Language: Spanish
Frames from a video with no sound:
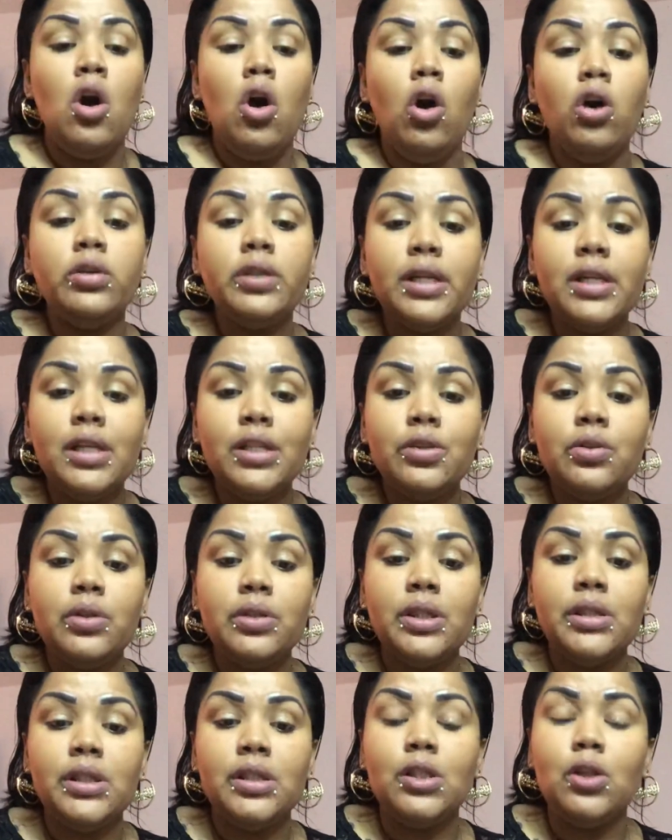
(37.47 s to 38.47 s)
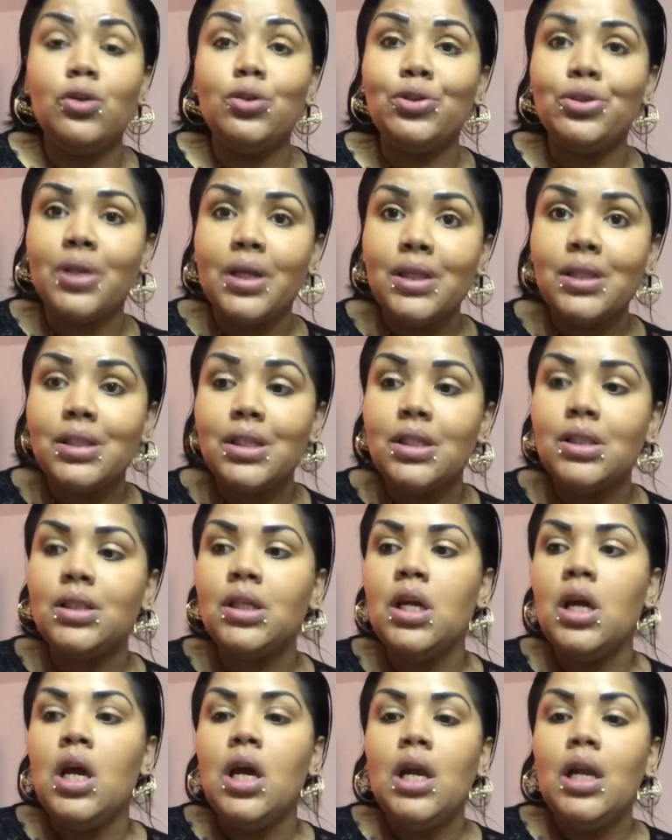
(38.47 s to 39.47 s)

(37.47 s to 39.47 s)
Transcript: Otra de las cosas es los testes,